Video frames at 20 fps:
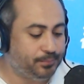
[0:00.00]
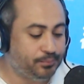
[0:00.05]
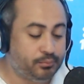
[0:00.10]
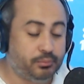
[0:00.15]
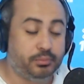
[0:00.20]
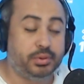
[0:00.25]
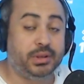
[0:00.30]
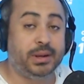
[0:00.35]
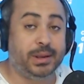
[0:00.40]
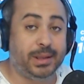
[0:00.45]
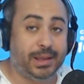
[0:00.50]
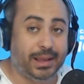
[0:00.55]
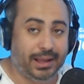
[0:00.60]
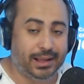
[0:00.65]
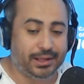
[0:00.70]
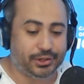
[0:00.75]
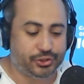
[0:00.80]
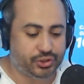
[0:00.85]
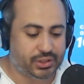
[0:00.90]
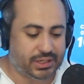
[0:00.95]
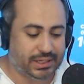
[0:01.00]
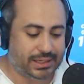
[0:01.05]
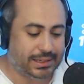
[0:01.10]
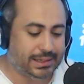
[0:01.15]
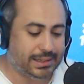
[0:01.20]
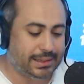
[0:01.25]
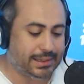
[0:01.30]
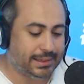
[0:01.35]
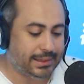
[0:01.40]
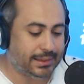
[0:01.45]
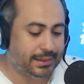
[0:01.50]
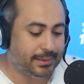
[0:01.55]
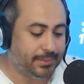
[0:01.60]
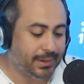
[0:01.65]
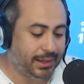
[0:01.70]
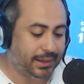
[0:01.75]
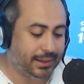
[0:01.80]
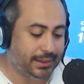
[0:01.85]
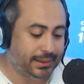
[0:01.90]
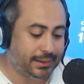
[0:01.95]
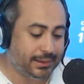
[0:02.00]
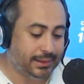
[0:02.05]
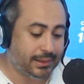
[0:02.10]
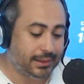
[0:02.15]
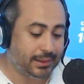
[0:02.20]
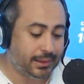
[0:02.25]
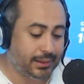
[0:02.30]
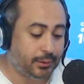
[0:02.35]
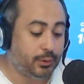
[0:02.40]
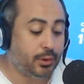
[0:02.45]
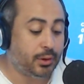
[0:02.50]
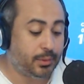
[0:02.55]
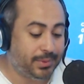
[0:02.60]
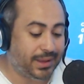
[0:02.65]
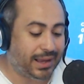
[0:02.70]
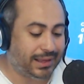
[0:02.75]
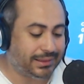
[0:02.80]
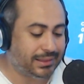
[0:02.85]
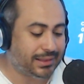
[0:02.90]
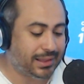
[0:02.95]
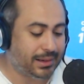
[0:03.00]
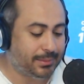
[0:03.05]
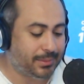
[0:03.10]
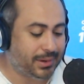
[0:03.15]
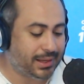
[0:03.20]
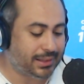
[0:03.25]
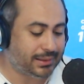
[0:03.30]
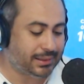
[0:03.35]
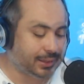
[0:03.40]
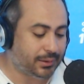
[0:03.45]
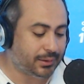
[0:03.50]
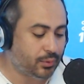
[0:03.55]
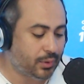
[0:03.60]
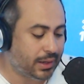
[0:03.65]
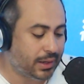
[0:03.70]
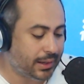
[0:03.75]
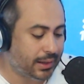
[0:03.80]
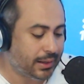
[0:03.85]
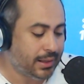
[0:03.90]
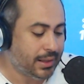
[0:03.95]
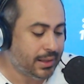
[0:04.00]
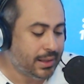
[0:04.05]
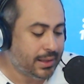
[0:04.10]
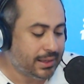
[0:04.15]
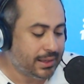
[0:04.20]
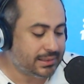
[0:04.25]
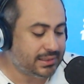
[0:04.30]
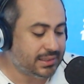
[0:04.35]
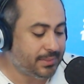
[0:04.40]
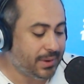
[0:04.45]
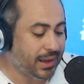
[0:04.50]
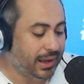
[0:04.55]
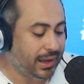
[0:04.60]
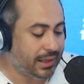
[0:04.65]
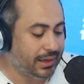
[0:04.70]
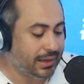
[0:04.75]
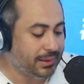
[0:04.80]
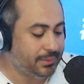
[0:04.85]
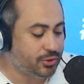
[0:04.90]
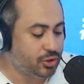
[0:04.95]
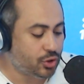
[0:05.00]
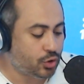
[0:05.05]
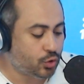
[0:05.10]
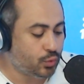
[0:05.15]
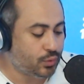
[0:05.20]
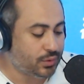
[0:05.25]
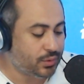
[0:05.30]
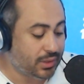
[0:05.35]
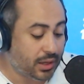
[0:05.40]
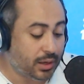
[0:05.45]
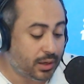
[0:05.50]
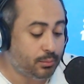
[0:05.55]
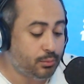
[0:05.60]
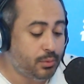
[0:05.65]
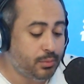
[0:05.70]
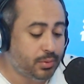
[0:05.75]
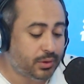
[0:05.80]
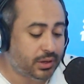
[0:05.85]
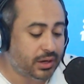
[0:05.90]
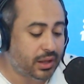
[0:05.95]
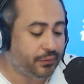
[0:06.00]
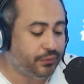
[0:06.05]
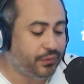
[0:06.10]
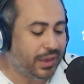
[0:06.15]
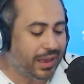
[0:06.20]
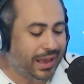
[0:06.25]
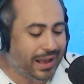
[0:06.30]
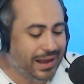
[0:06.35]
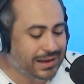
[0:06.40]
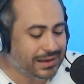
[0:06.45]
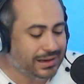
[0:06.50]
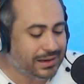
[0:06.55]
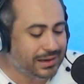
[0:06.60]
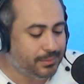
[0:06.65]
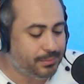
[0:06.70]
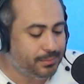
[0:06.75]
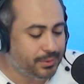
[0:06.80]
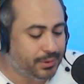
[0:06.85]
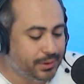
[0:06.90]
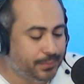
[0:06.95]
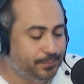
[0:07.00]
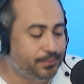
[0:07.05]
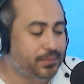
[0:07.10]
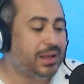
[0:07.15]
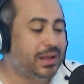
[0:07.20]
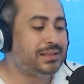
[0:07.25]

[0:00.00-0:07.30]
برياح الشيلي بعيد وبعديد المناطق والسباحة اللي باش تكون ممكنة في أغلب